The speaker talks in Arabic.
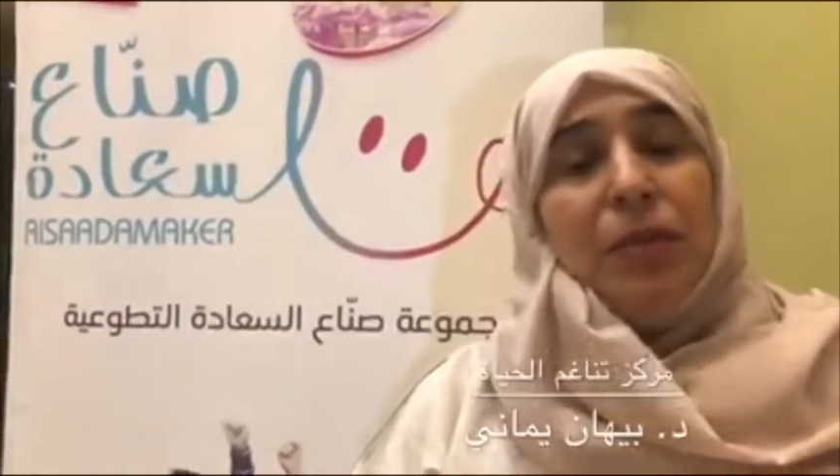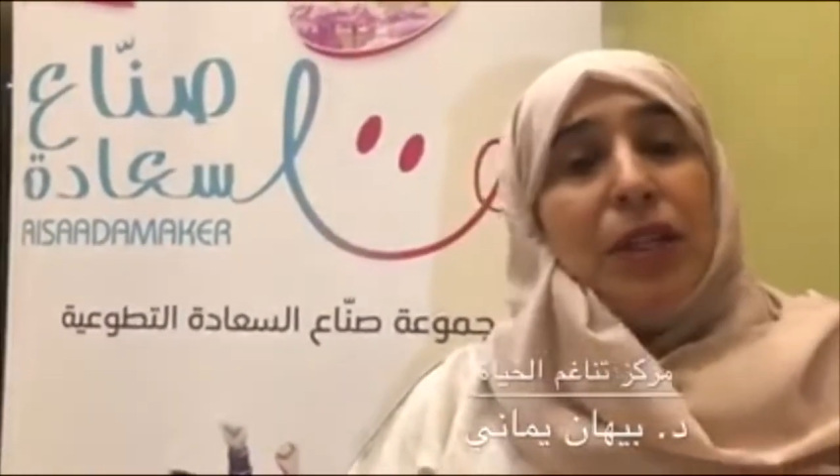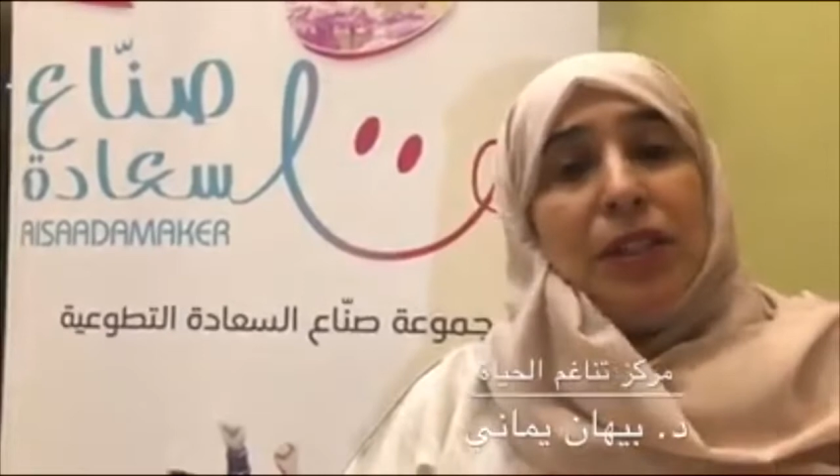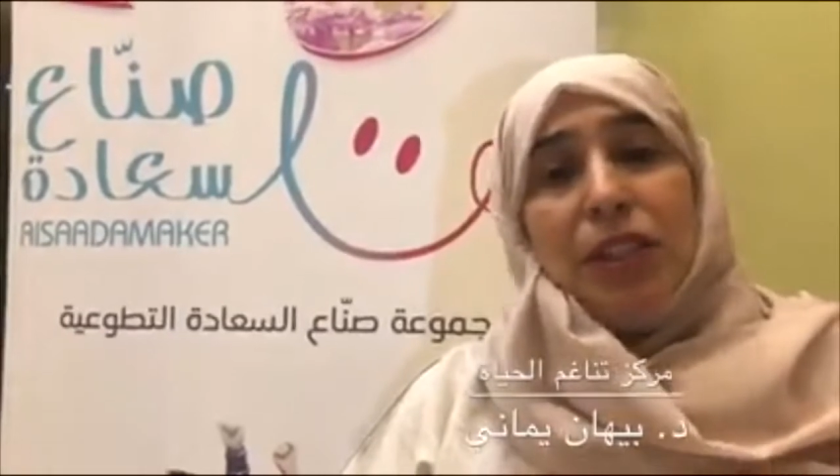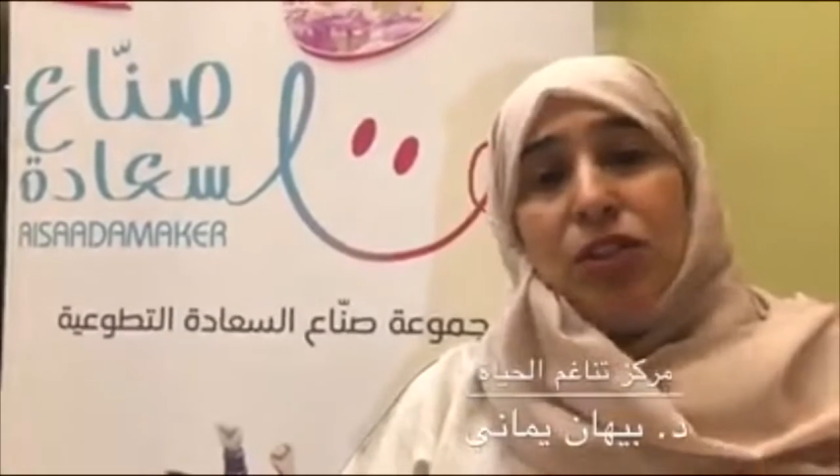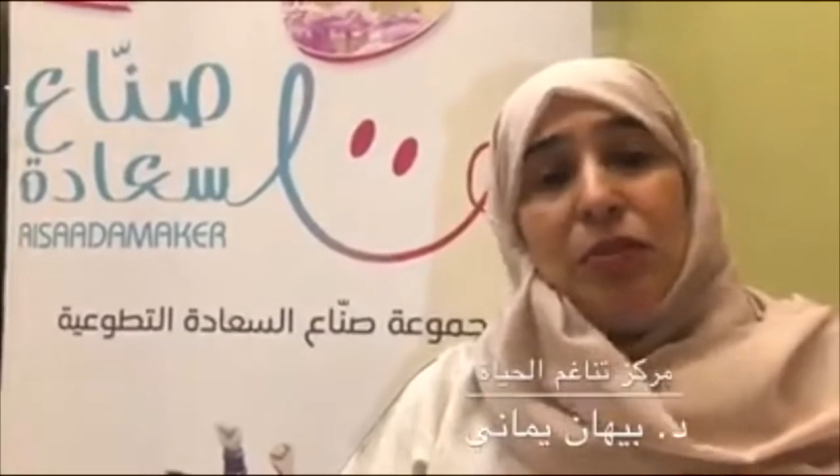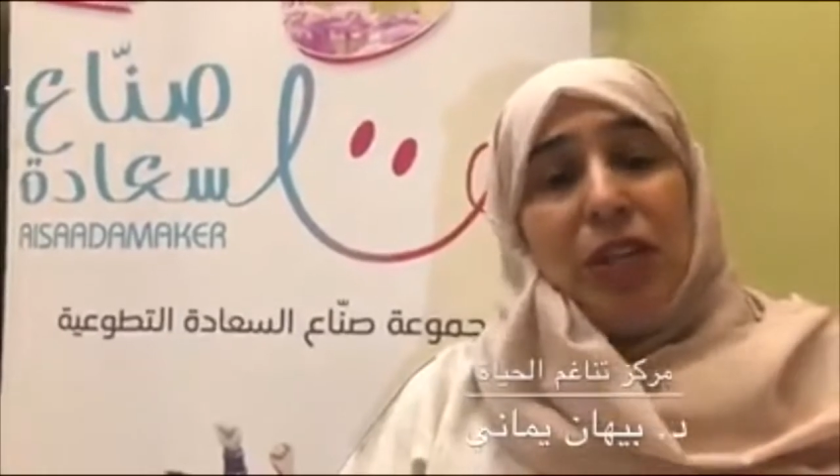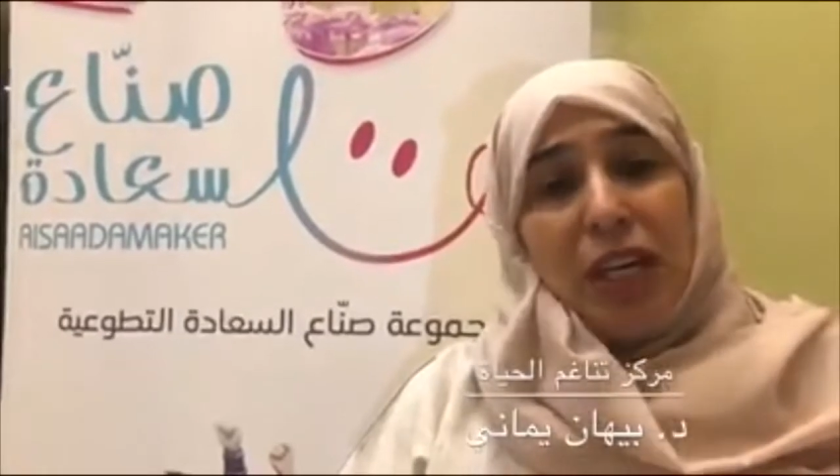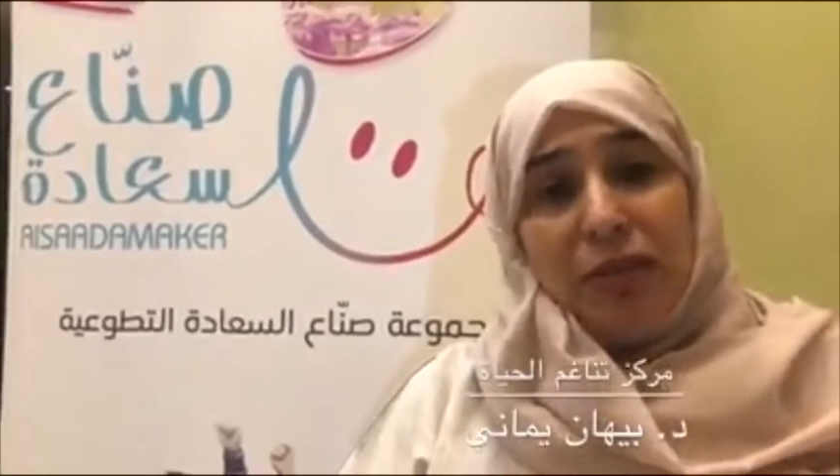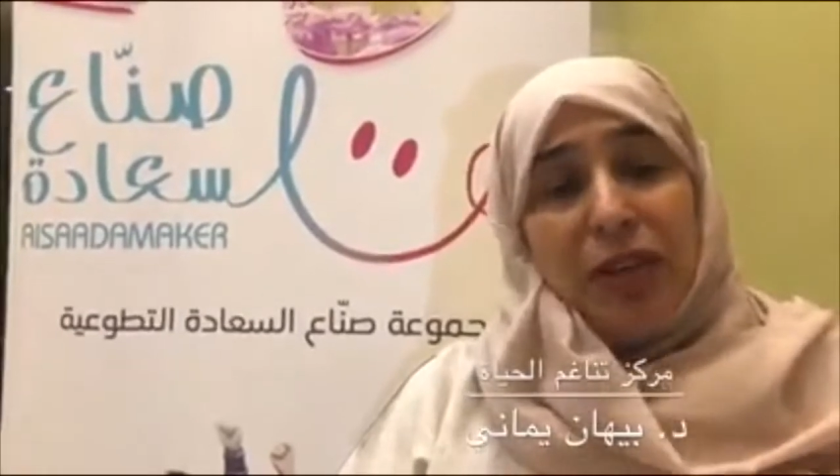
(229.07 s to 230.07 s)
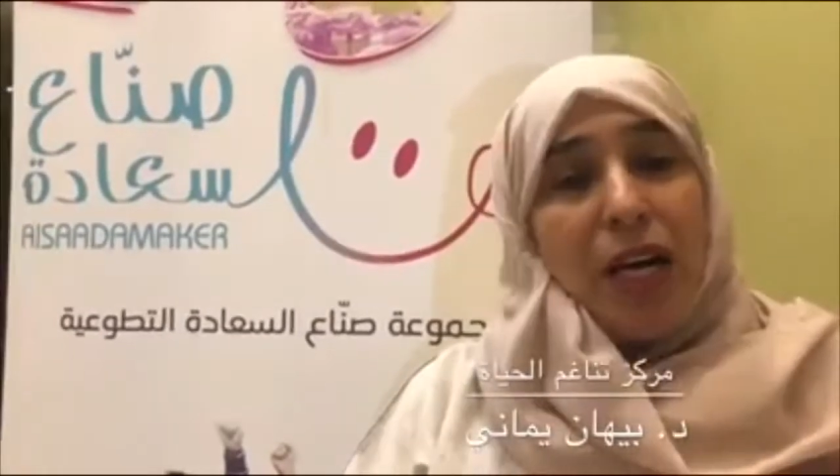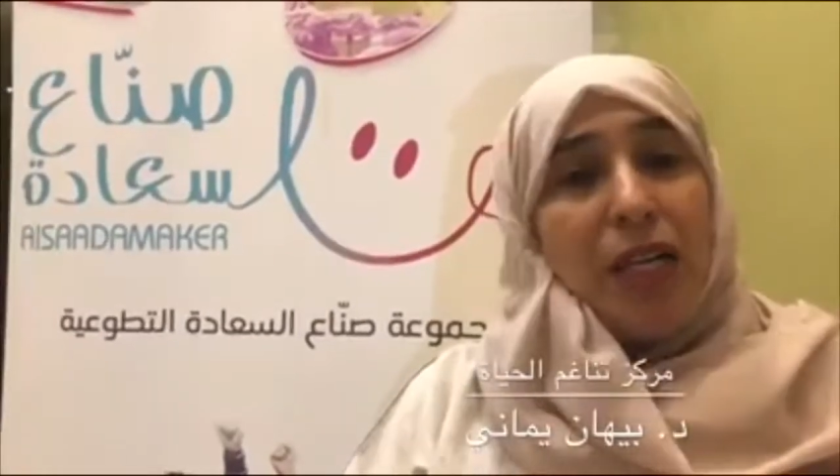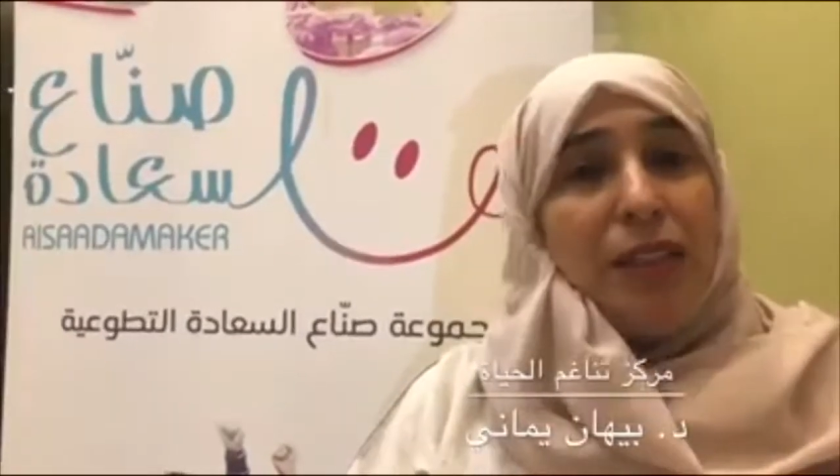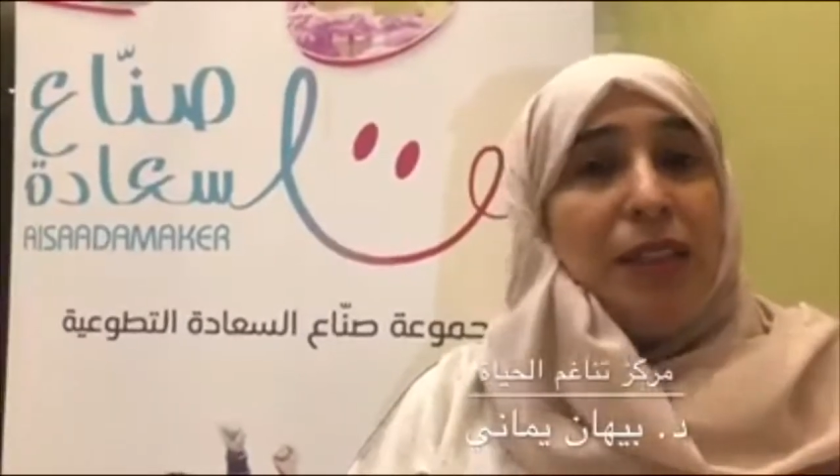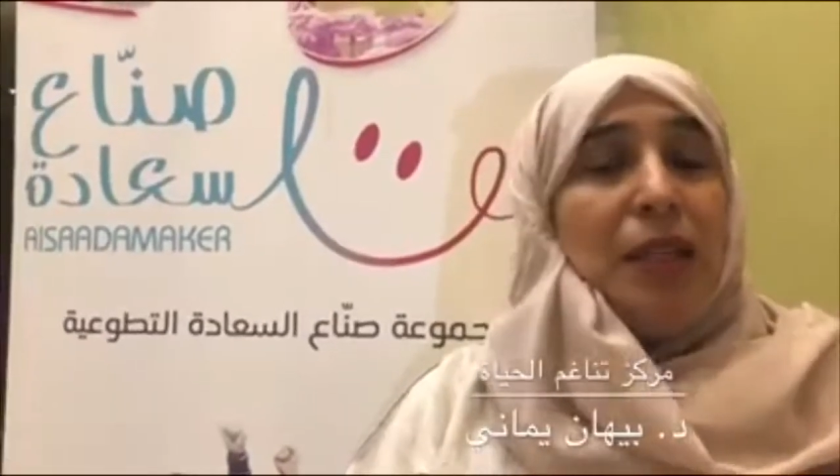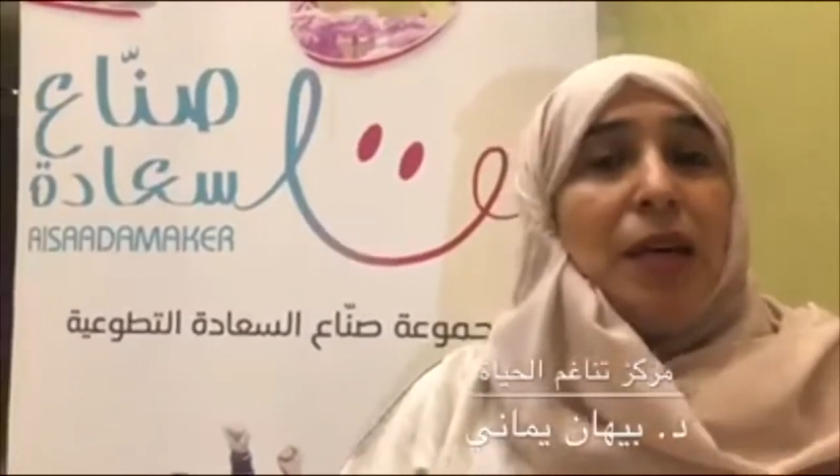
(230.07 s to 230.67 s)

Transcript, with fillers: مغطين جميع الفئات